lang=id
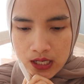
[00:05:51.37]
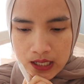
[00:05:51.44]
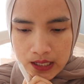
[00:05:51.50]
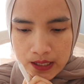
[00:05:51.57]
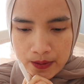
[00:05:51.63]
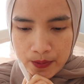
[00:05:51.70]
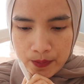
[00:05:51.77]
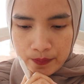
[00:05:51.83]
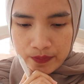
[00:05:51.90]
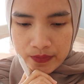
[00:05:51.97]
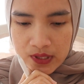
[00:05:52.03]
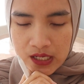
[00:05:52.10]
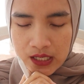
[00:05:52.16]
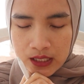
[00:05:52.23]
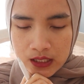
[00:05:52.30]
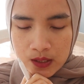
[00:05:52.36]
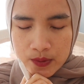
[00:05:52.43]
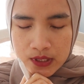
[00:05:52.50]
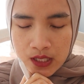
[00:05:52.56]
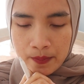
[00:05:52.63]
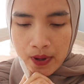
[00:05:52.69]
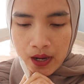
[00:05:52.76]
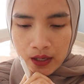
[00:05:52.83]
Um, jadi kita
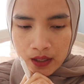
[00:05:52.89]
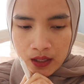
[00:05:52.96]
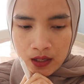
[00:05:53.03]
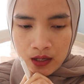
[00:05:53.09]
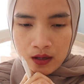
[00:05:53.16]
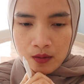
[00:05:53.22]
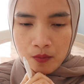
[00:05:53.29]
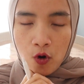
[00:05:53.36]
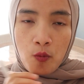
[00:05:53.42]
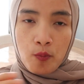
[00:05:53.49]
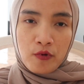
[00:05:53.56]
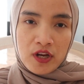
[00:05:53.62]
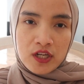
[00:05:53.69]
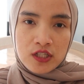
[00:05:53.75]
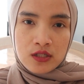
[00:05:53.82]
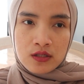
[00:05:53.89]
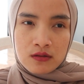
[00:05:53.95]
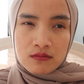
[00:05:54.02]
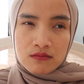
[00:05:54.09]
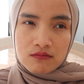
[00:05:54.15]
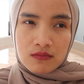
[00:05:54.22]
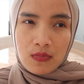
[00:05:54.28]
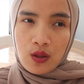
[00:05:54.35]
bisa pakai
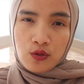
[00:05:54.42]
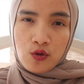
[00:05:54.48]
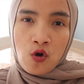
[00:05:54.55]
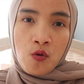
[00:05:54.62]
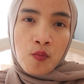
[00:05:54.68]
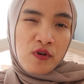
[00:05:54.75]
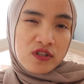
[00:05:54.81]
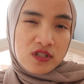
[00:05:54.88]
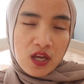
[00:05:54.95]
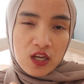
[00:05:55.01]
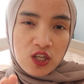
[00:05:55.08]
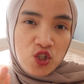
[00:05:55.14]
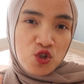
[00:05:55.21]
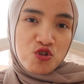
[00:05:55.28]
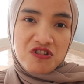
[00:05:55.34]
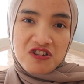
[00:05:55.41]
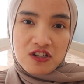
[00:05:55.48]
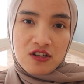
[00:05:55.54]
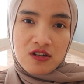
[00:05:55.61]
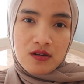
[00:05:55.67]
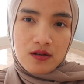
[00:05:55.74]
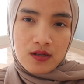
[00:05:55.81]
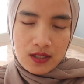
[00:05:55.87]
oppression atau
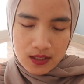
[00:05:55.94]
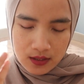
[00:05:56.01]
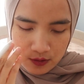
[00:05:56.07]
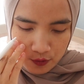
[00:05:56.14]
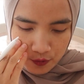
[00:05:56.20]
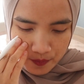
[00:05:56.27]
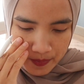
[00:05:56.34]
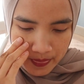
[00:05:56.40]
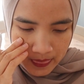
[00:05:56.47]
persecution gitu.